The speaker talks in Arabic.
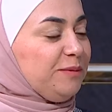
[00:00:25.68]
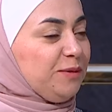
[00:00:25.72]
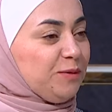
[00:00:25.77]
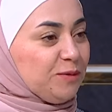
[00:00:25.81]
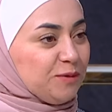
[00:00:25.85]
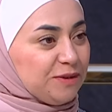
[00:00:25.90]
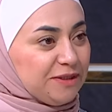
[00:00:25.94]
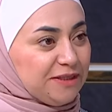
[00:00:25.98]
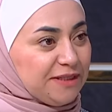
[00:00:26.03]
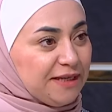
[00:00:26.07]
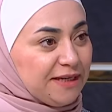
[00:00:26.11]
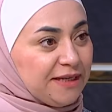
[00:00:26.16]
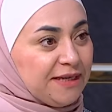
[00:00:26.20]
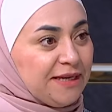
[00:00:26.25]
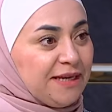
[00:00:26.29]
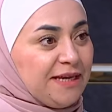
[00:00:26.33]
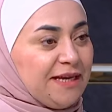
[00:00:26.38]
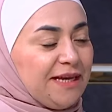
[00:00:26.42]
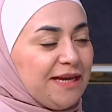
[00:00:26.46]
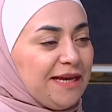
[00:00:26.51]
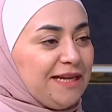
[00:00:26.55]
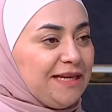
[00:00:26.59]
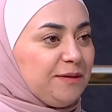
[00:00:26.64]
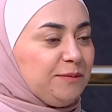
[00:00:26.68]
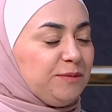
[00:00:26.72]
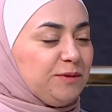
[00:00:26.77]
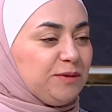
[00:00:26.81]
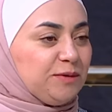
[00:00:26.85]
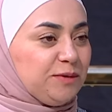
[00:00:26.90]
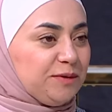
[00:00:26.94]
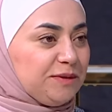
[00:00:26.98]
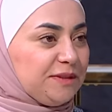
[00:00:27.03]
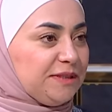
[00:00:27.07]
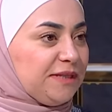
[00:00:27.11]
بيوتنا هلا
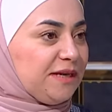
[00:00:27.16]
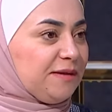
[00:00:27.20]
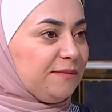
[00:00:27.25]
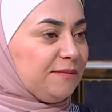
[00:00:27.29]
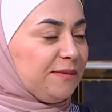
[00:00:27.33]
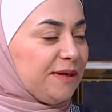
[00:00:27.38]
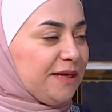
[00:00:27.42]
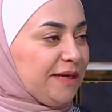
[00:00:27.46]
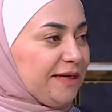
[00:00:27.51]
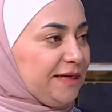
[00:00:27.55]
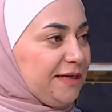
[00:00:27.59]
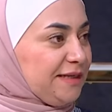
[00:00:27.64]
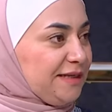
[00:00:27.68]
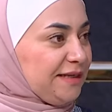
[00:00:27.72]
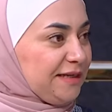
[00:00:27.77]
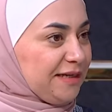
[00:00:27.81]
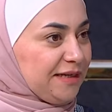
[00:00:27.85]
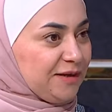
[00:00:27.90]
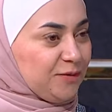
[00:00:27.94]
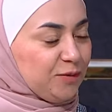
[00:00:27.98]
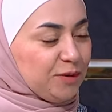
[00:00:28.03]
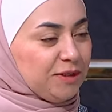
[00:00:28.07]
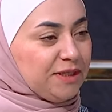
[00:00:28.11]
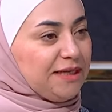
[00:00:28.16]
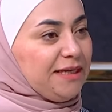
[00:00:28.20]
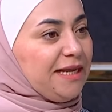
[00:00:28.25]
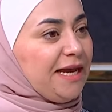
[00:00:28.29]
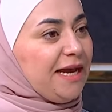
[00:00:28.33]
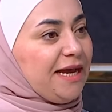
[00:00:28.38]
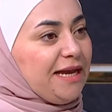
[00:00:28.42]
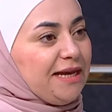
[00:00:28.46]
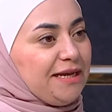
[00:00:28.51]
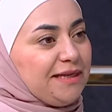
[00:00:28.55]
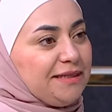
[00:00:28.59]
بيوتنا مع الوضع
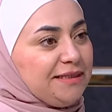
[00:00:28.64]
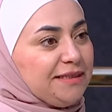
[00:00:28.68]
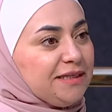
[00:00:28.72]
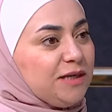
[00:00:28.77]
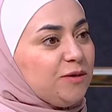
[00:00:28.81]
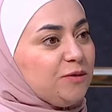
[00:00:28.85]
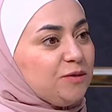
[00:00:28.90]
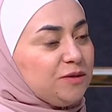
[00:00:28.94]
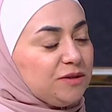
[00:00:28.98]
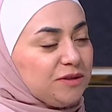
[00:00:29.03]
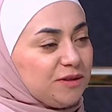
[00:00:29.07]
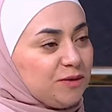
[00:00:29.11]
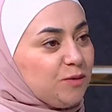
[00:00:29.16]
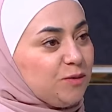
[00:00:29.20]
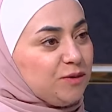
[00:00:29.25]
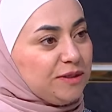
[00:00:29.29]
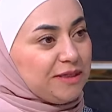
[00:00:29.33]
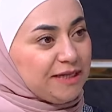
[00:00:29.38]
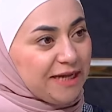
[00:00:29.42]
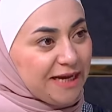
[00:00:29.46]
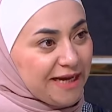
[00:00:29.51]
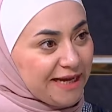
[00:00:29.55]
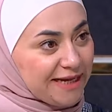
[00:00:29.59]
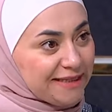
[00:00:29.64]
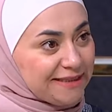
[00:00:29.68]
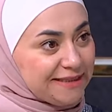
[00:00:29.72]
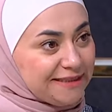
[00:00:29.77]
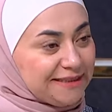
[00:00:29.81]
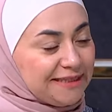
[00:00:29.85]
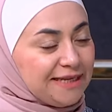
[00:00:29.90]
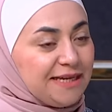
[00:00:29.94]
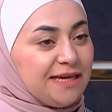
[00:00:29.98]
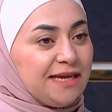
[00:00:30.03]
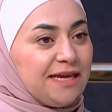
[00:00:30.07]
الحالي او التطور
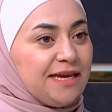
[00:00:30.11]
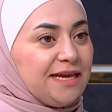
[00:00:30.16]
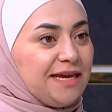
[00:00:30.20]
الحالي